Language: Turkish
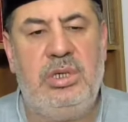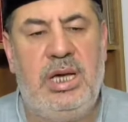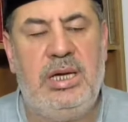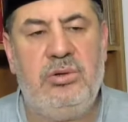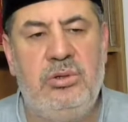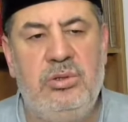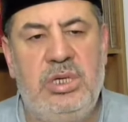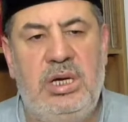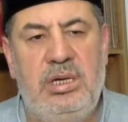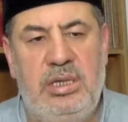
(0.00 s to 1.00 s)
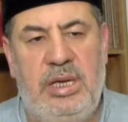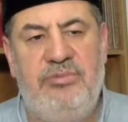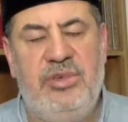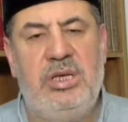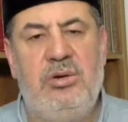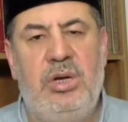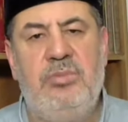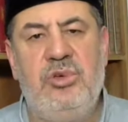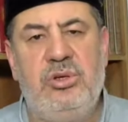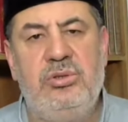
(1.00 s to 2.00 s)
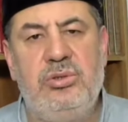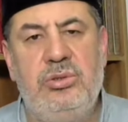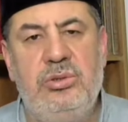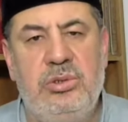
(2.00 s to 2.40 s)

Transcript: her konuda hemfikir olamıyoruz.